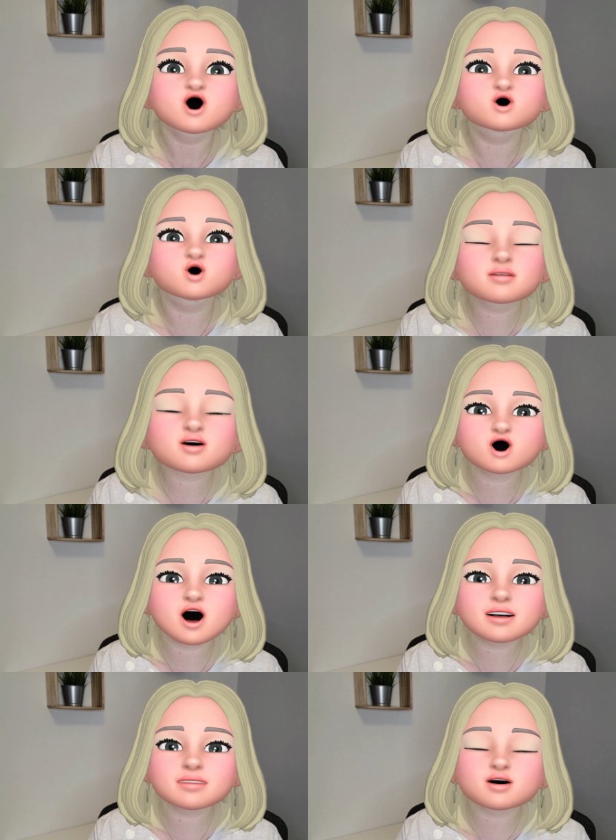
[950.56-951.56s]
on peut quand
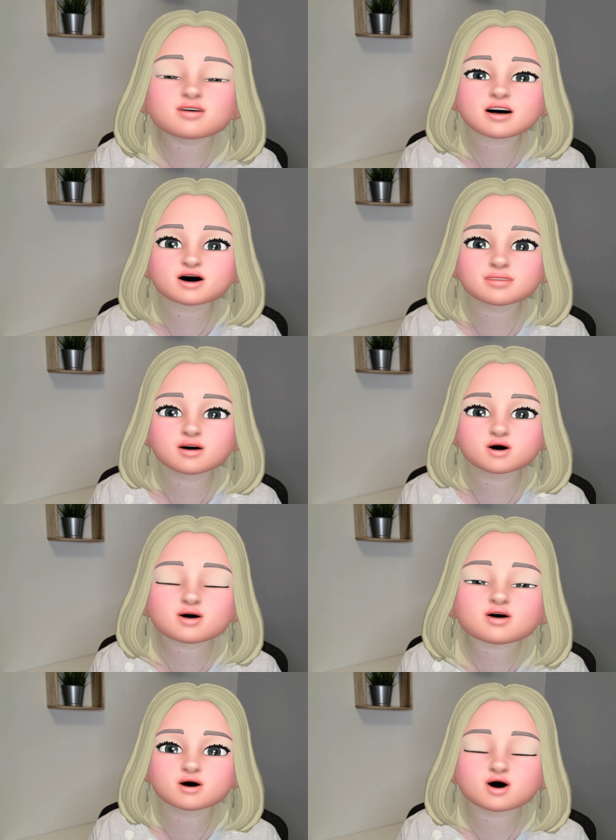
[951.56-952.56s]
même vachement
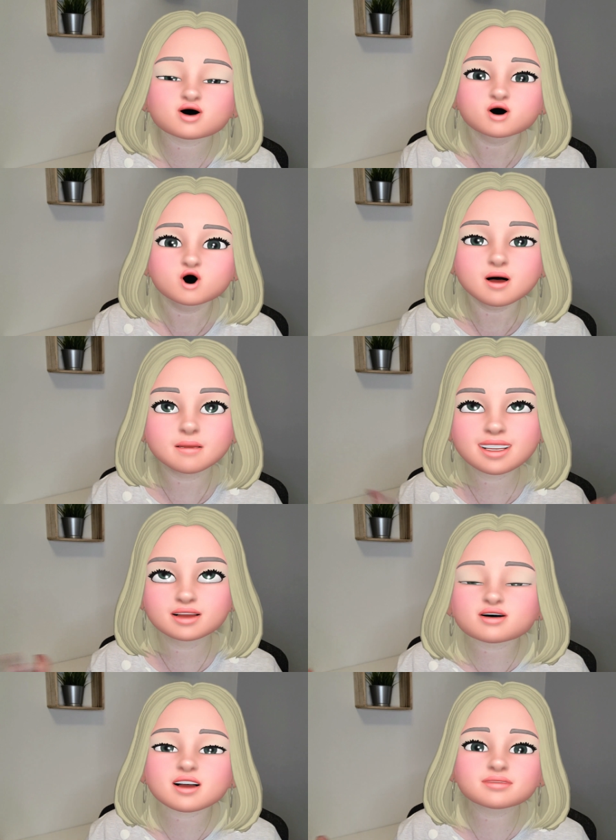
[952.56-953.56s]
se, pas
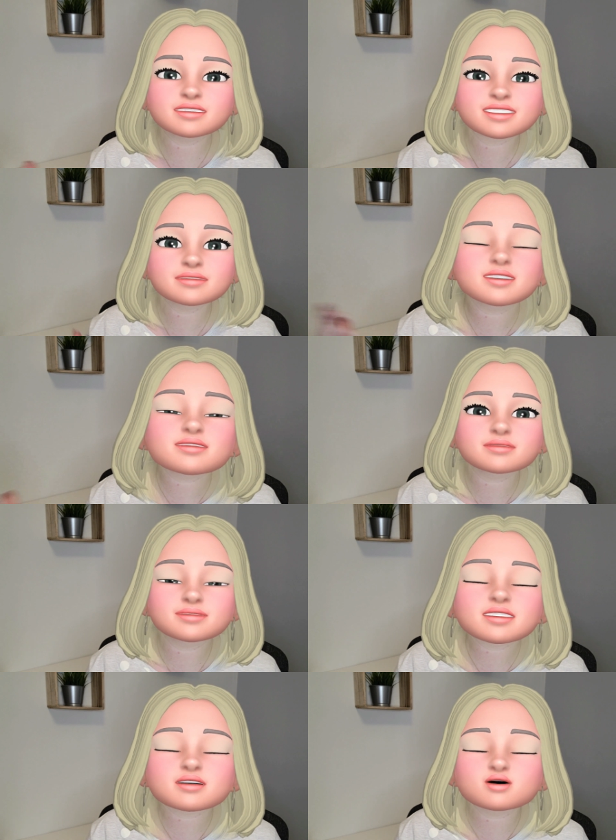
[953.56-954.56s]
se faire plaisir, mais
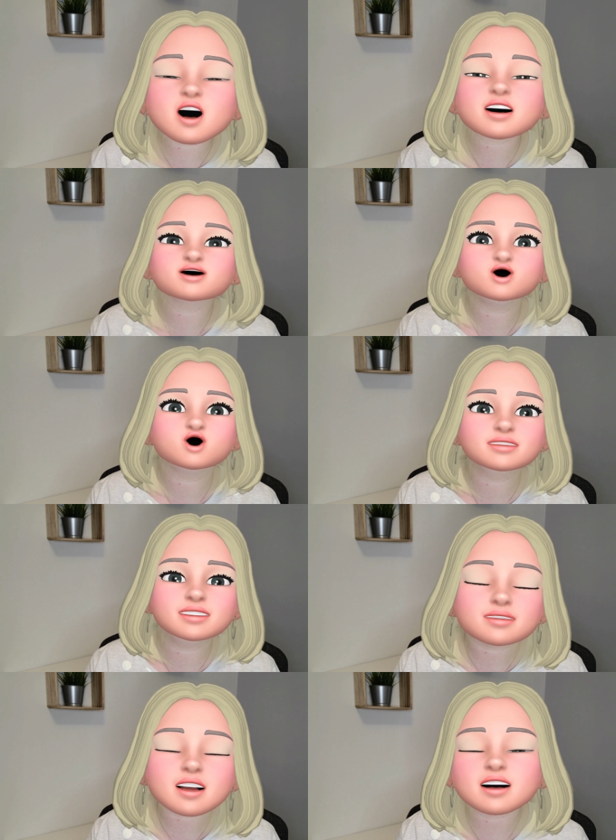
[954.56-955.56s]
mettre de l'argent en
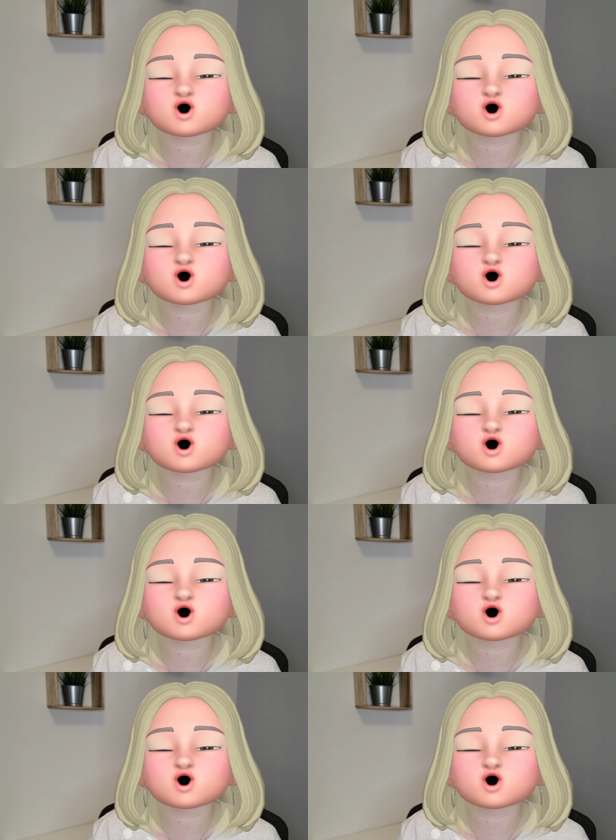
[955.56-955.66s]
épargne.